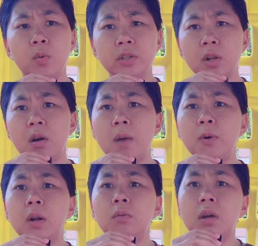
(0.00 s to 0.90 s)
wis lo
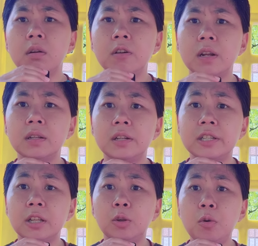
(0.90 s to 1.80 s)
kamu keluar lo dari
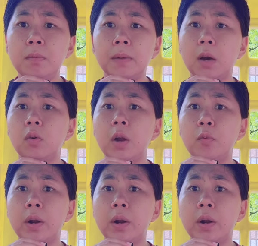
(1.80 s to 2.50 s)
di situ melakukan